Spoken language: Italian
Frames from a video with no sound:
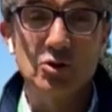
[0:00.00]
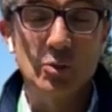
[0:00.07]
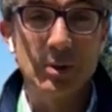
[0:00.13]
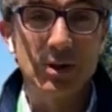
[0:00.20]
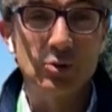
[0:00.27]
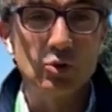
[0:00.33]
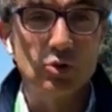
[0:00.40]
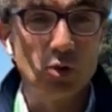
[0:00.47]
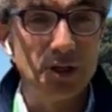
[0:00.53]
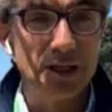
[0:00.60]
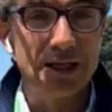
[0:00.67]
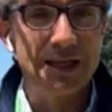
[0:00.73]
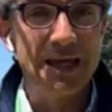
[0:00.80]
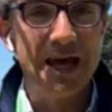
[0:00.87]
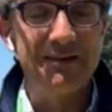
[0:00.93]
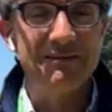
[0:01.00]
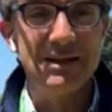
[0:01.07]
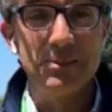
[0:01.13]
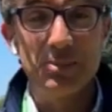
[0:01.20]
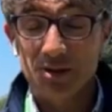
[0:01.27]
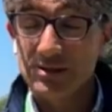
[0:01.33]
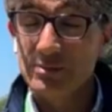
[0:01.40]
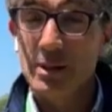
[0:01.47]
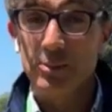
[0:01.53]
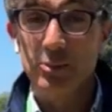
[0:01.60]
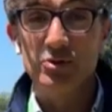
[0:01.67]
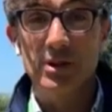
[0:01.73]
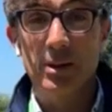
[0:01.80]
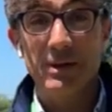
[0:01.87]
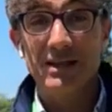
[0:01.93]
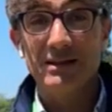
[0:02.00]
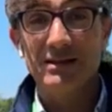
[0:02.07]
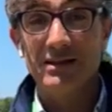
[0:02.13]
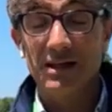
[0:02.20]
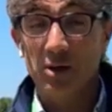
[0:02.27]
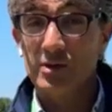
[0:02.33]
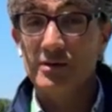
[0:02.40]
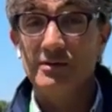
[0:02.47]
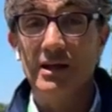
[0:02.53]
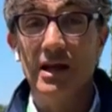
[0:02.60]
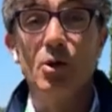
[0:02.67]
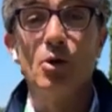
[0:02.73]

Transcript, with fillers: soprattutto in chiave dei prossimi appuntamenti, tra questi